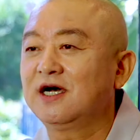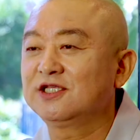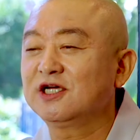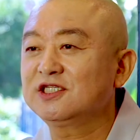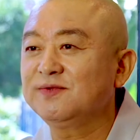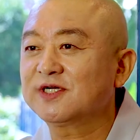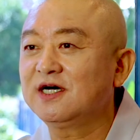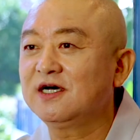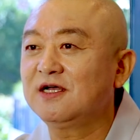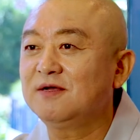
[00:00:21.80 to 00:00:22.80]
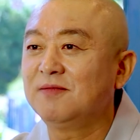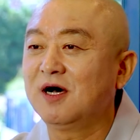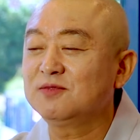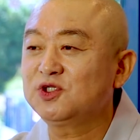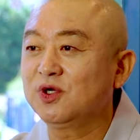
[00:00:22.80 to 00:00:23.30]
안녕하십니까
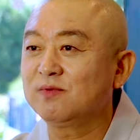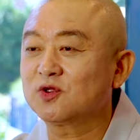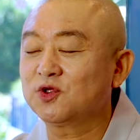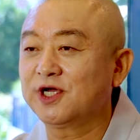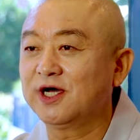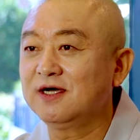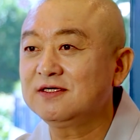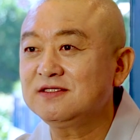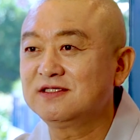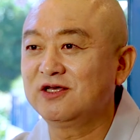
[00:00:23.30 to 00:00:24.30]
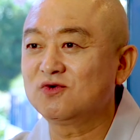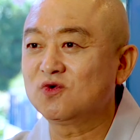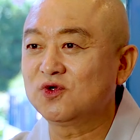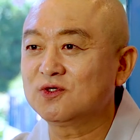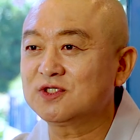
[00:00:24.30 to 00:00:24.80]
마음치유 행복도량 대구
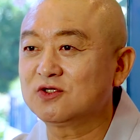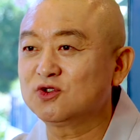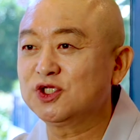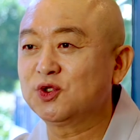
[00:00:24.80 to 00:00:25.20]
구룡사주지